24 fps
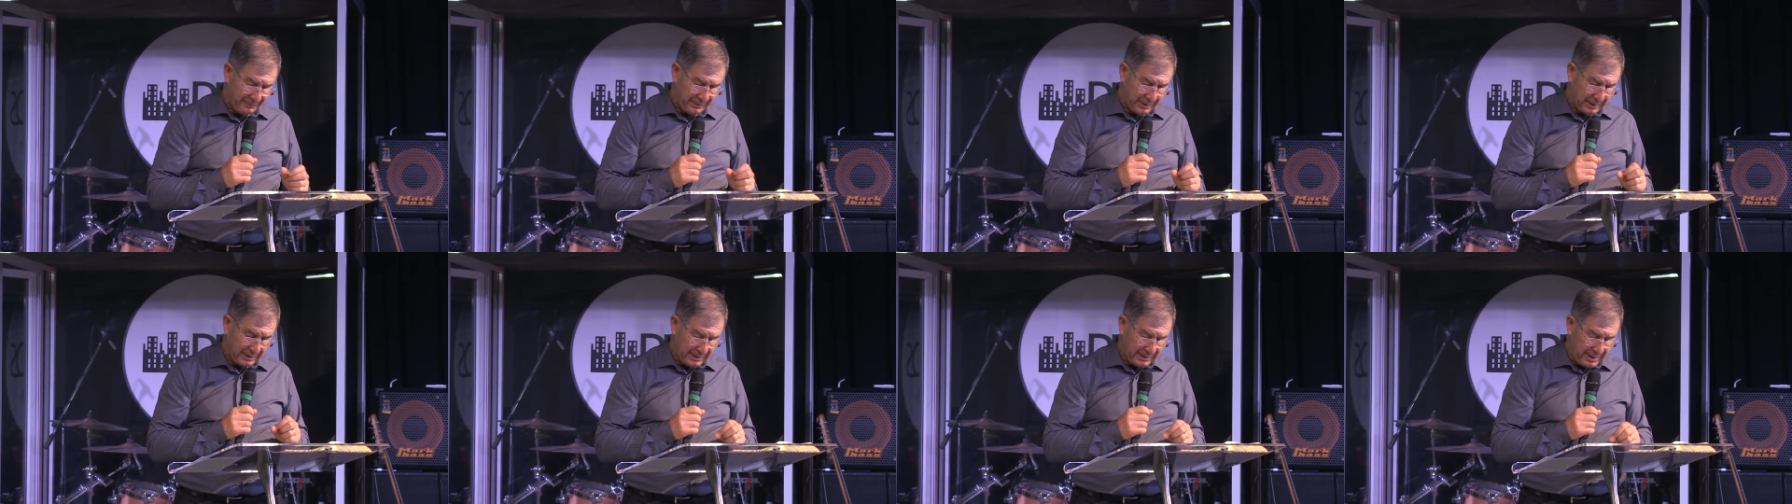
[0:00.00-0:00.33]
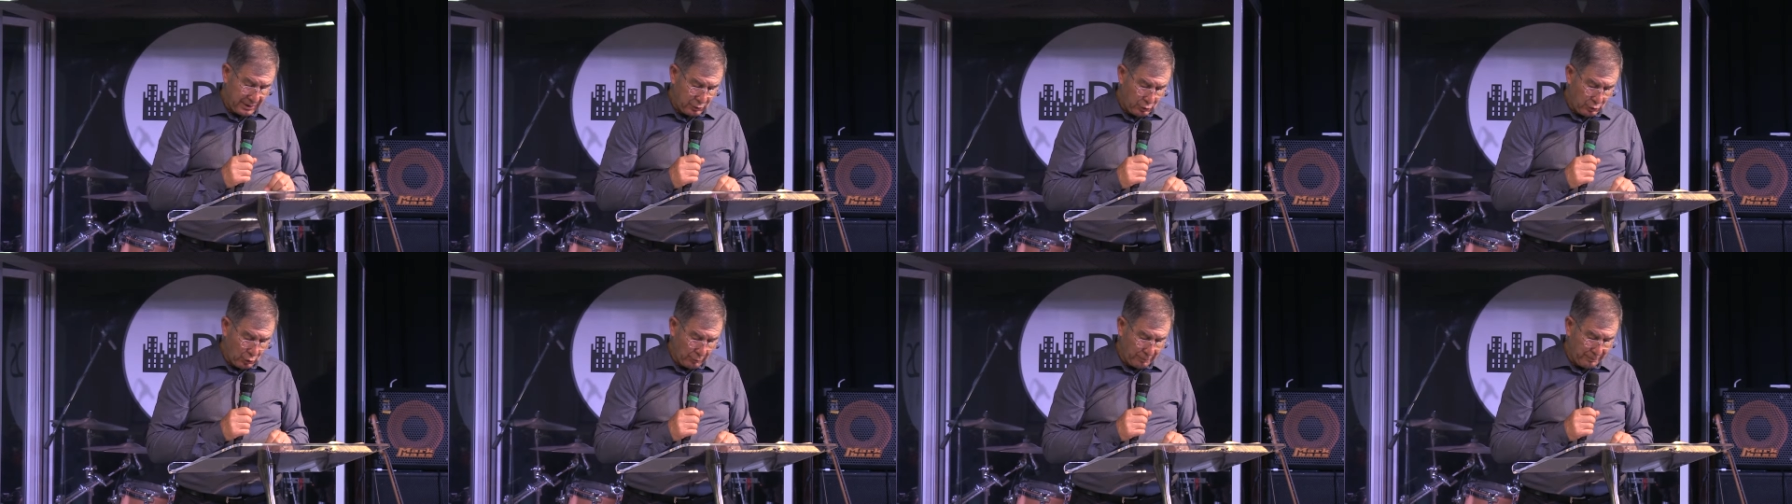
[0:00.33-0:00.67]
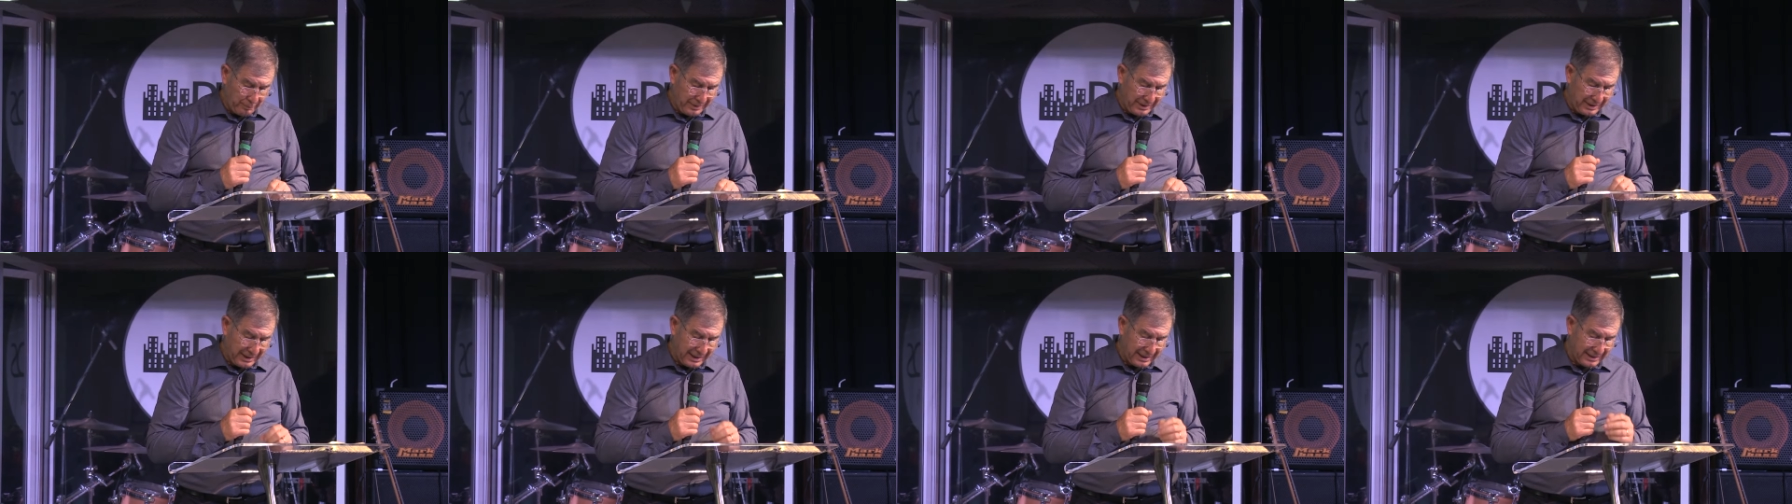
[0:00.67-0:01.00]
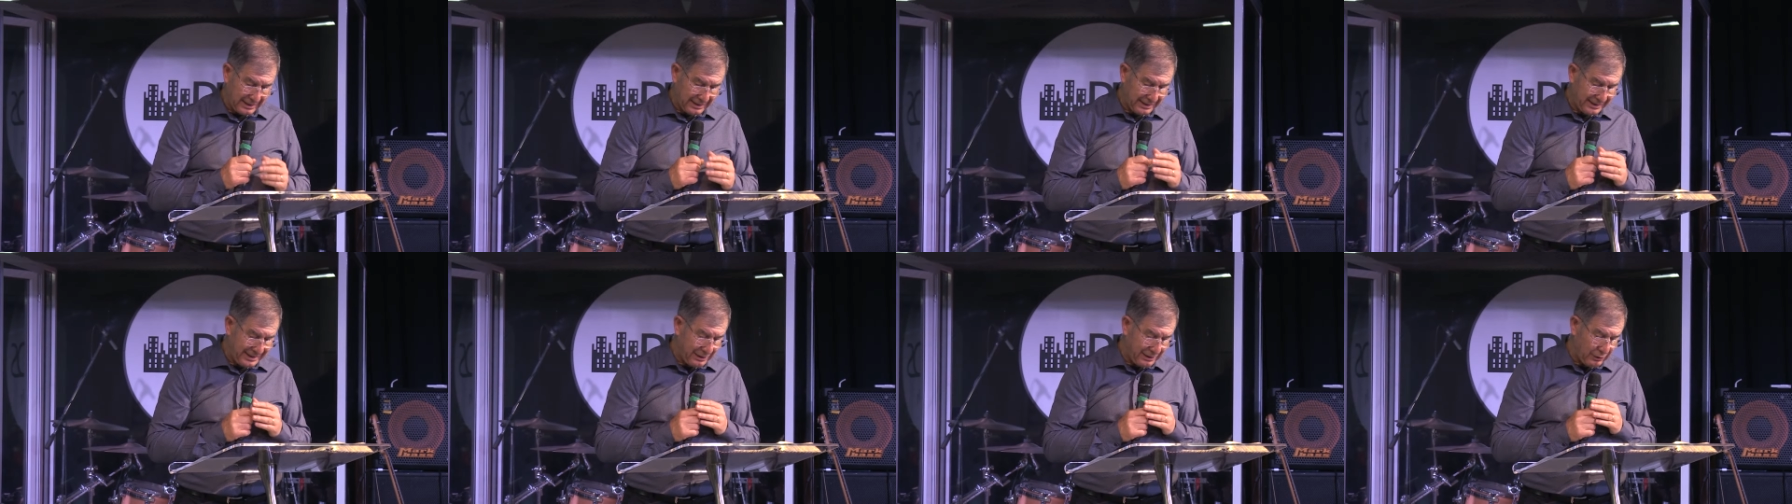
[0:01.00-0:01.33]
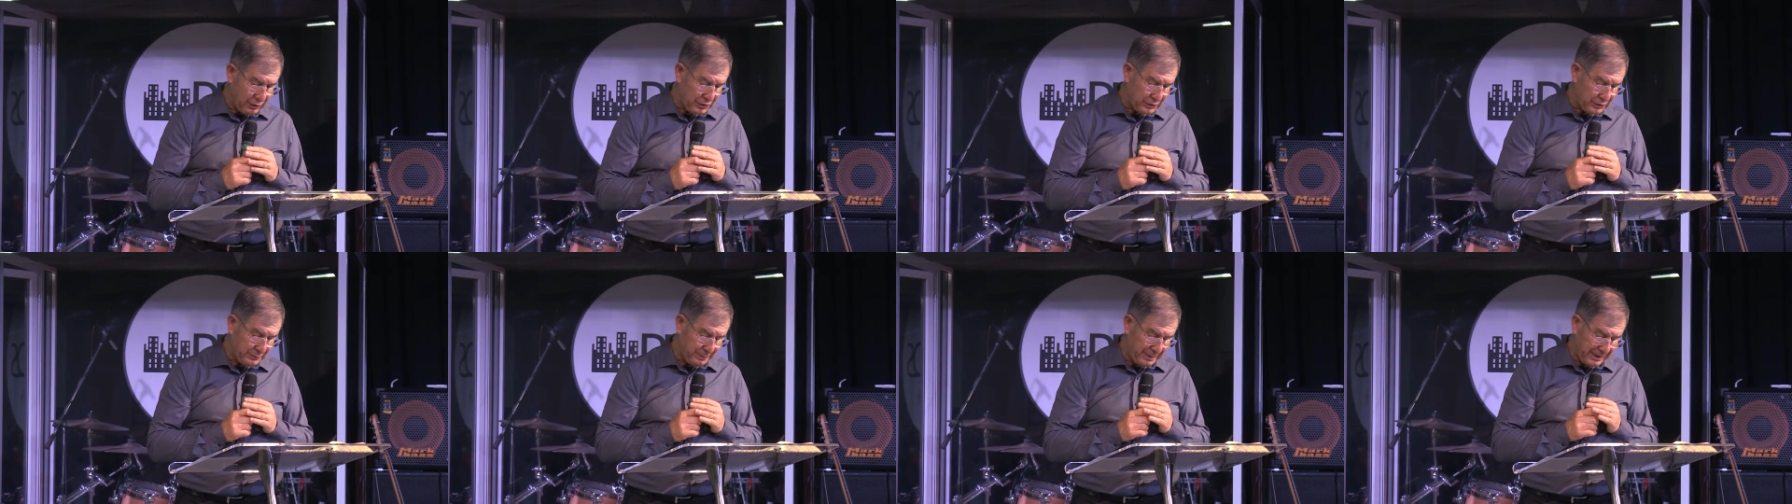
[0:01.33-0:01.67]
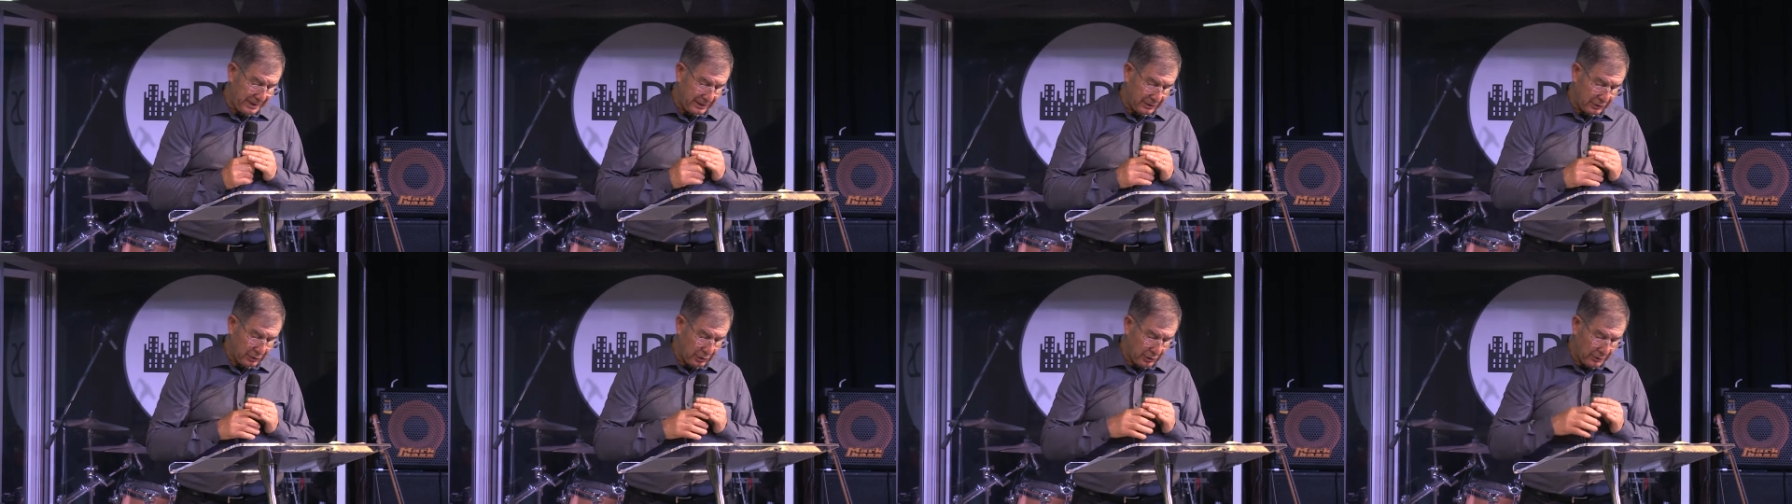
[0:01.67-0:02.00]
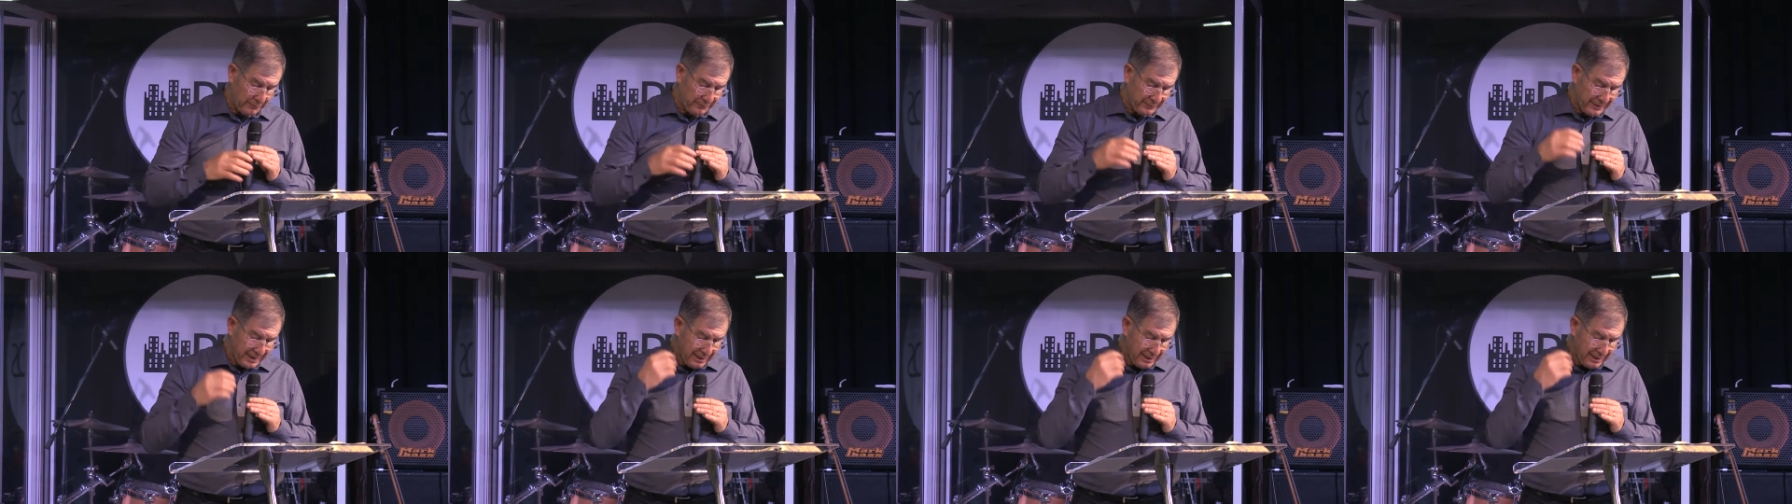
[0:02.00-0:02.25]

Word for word: di supplica, nello Spirito,